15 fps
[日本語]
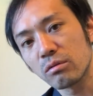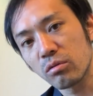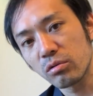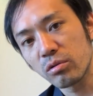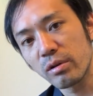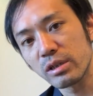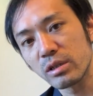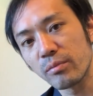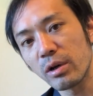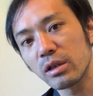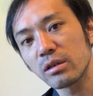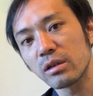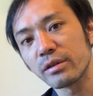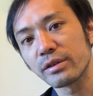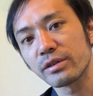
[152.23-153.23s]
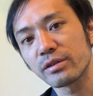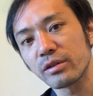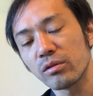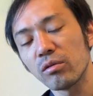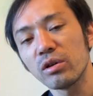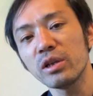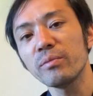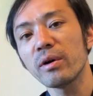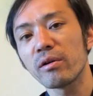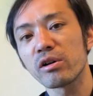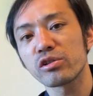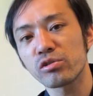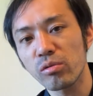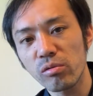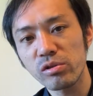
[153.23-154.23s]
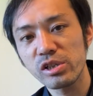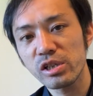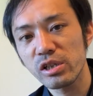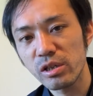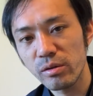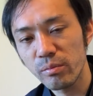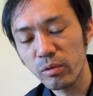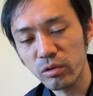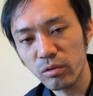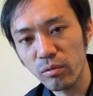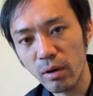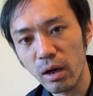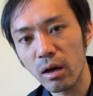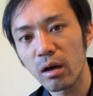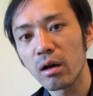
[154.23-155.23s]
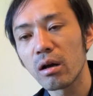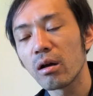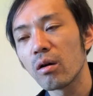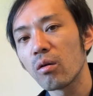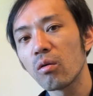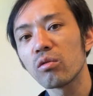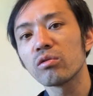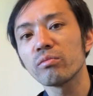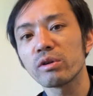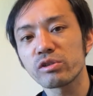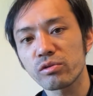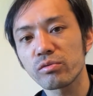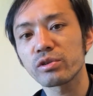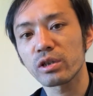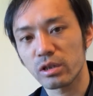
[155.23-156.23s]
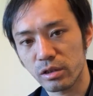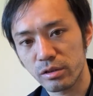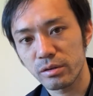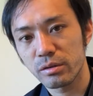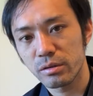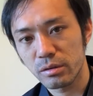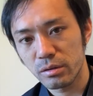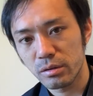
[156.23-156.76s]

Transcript: ことわざもあったんですけど今は正直者は億万長者です